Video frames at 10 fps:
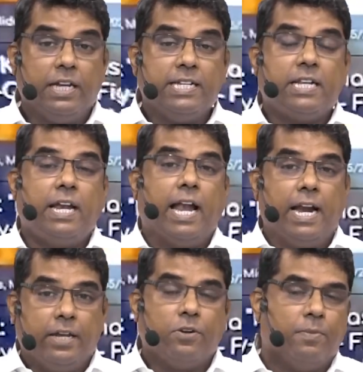இஸ்ரேல்
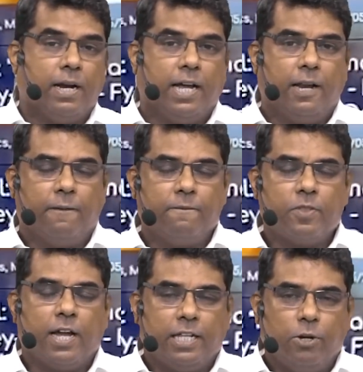அடிக்குமானால்
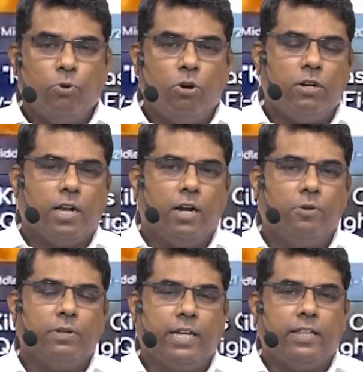அதை ஒரு
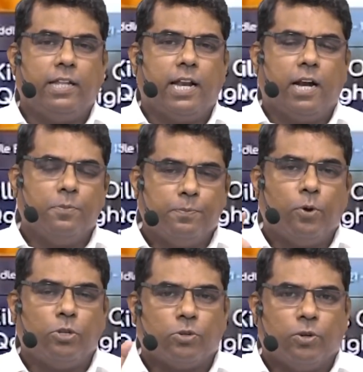நாளும் எந்த நாடும்
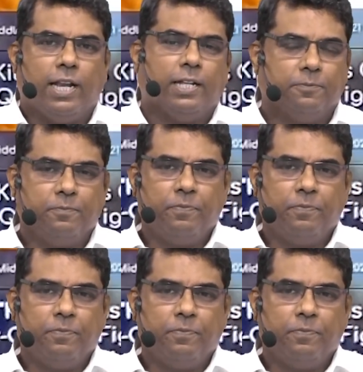பொறுத்து கொள்ளாது